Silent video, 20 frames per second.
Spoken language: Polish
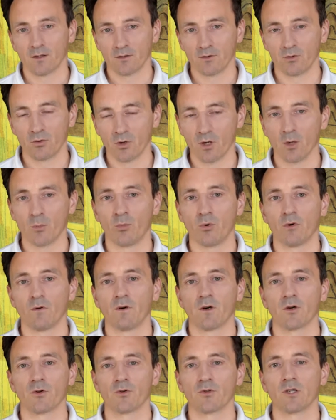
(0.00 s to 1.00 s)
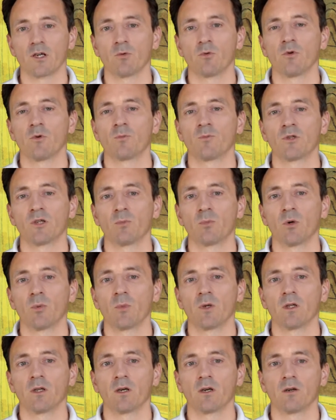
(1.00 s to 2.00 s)
Druga połowa rozdziału
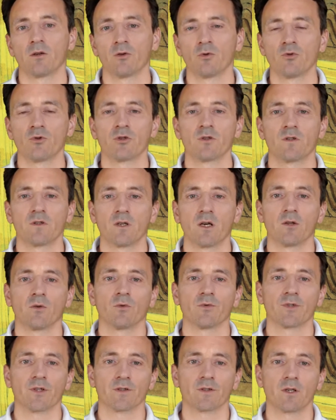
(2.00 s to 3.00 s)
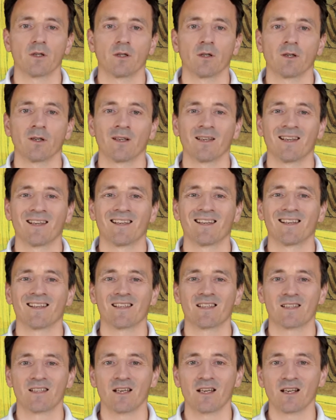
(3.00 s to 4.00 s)
przypomina już znaną zasadę
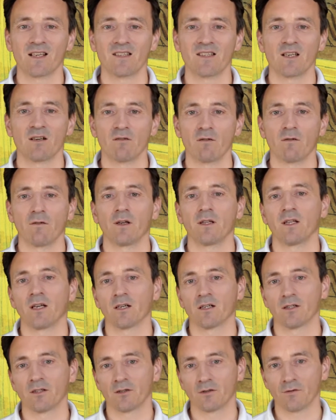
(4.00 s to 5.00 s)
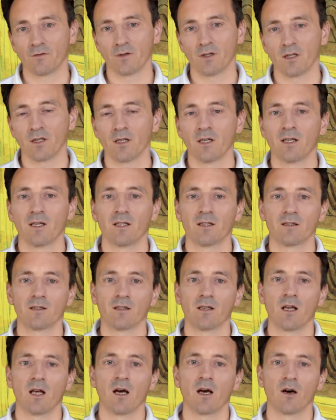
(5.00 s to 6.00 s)
zarezerwowania krwi
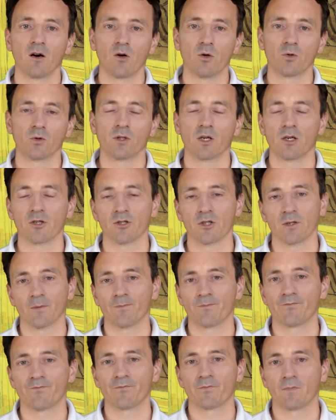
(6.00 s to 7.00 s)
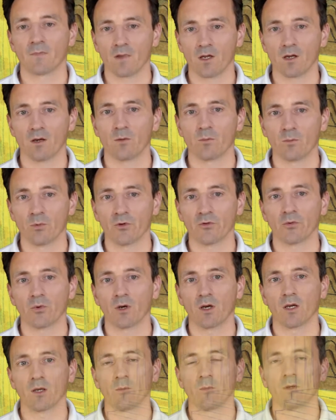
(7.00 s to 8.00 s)
dla ołtarza.
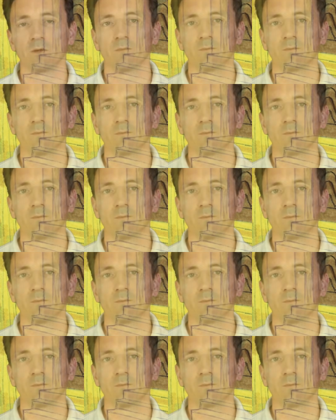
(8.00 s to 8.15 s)
Posłuchajmy.